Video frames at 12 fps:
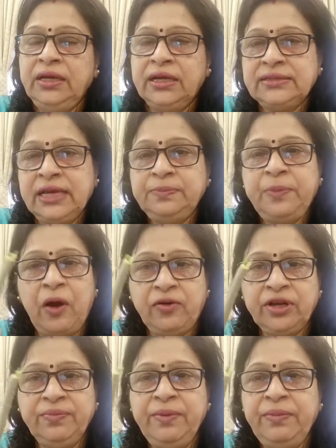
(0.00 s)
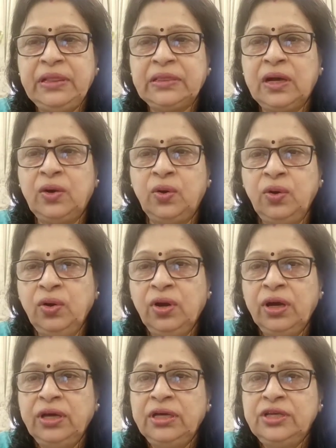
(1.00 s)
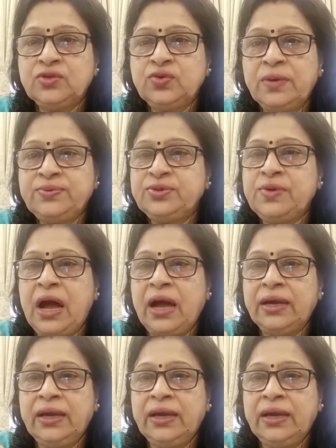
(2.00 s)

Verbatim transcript: या शायद पाउडर भी मिलता हो इसको आप सुखा